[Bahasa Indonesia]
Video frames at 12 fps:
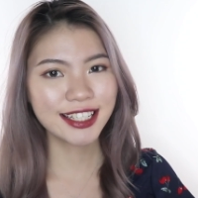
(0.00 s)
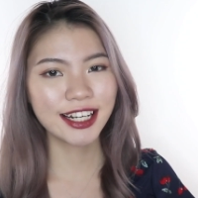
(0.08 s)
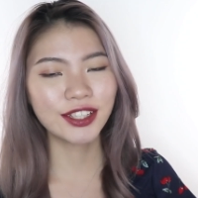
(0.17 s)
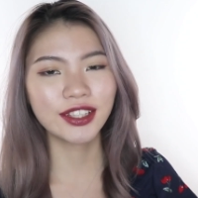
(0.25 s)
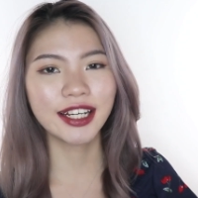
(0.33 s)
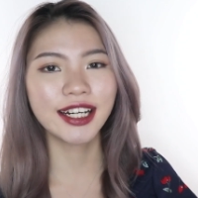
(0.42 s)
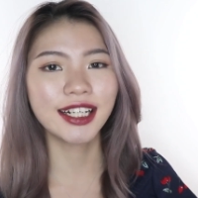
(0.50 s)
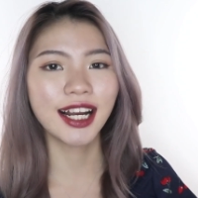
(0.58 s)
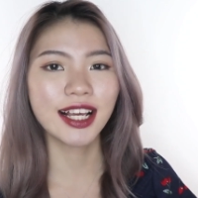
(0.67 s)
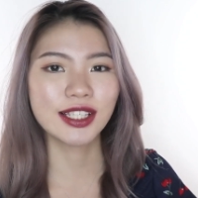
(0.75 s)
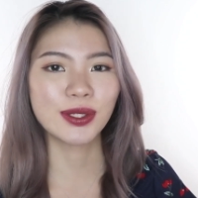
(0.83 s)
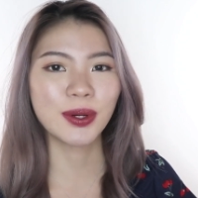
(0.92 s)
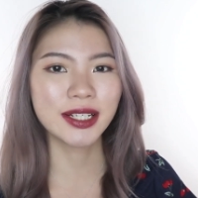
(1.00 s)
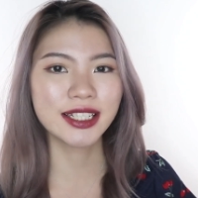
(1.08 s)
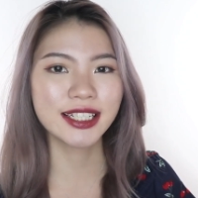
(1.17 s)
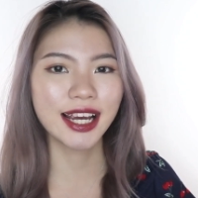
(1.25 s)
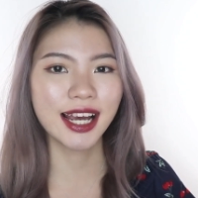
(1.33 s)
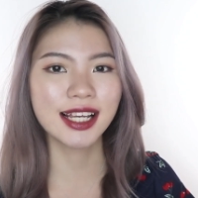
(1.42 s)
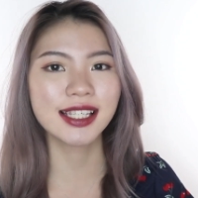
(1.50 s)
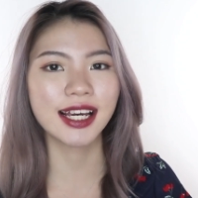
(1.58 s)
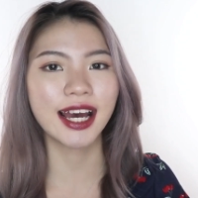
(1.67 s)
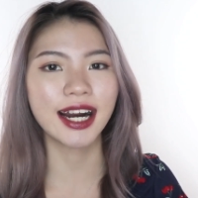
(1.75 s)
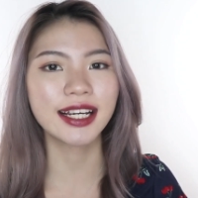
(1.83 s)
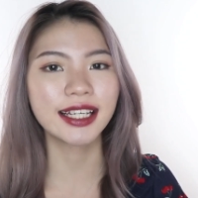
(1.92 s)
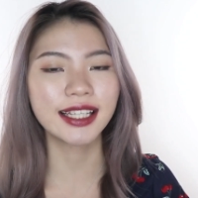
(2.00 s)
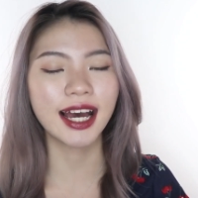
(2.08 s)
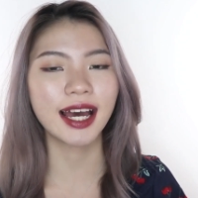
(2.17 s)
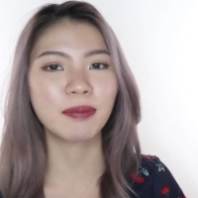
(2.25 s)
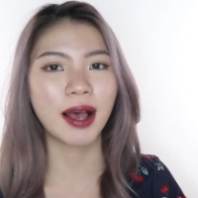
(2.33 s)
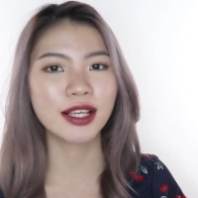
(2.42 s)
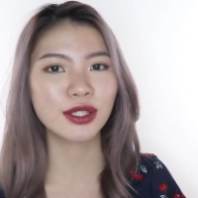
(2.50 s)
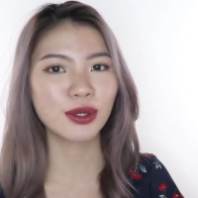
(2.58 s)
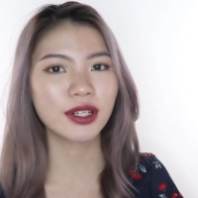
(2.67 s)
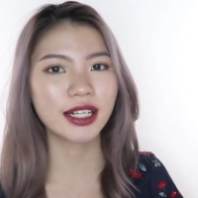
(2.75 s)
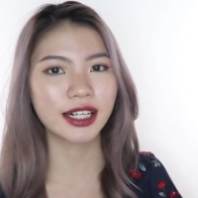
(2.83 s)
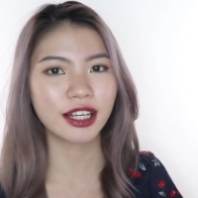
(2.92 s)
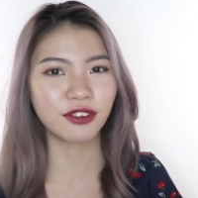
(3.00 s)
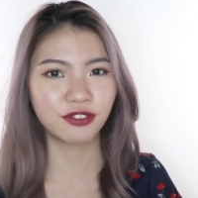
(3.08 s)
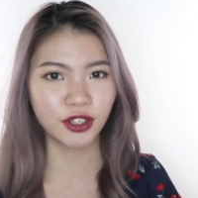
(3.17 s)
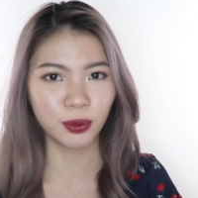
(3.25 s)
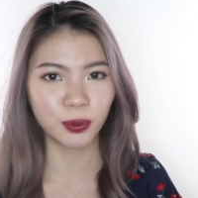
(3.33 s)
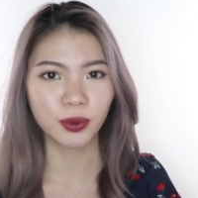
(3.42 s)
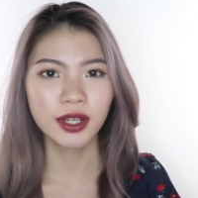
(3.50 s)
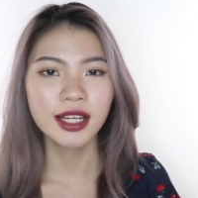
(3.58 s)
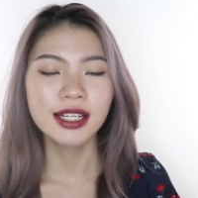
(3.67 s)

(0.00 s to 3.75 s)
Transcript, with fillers: jadi itu tadi adalah swatchnya. Sekarang kita akan masuk ke review.